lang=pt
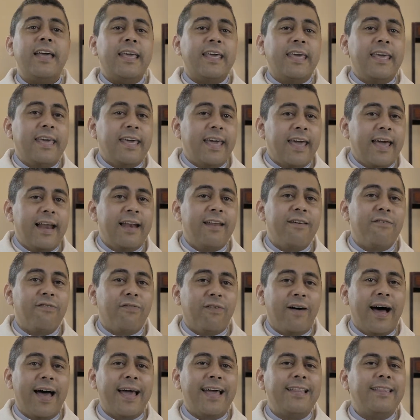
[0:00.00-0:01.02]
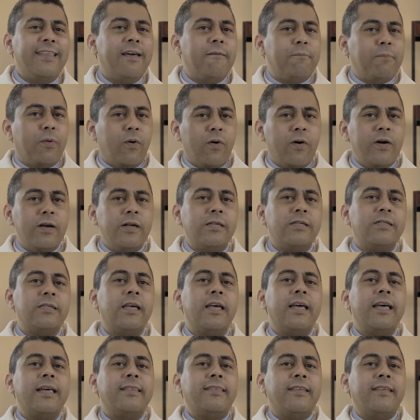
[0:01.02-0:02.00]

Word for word: que ele vai depois